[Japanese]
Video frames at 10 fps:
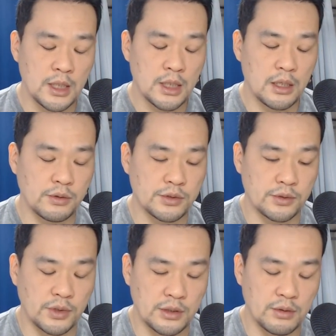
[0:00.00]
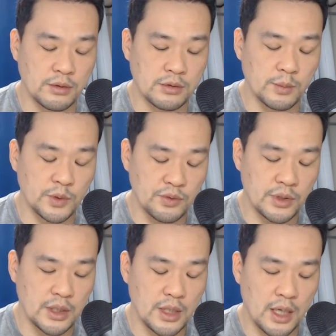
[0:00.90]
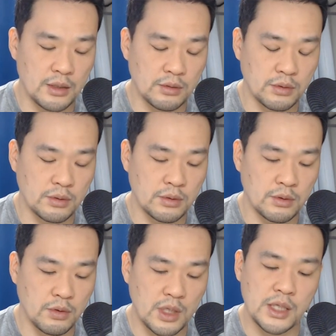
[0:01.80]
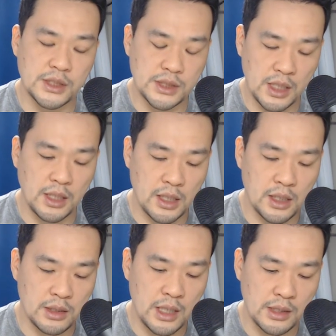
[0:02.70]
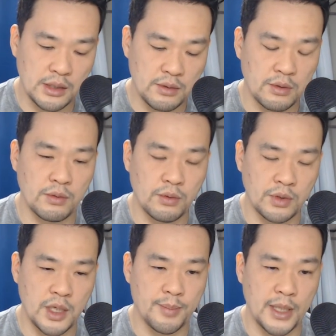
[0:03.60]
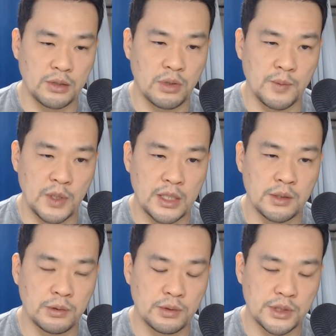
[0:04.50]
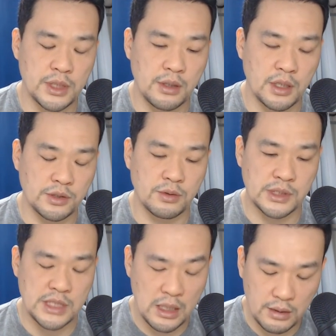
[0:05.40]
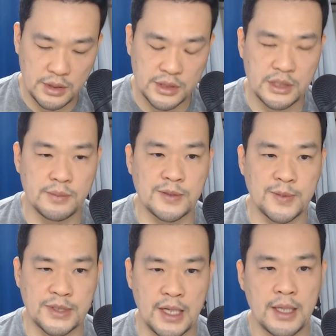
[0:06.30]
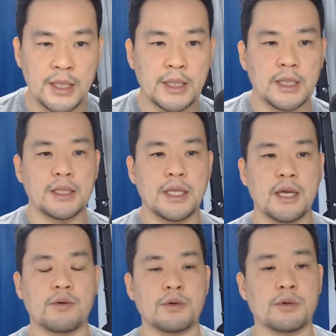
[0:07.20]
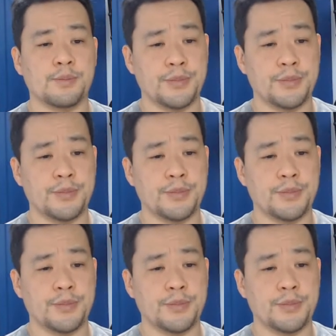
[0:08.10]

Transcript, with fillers: あの、ちょっと記憶をもとに、あの、保管しながら、何をここでパットナムが言おうとしているか、ちょっとざっくり説明しますね。で、この、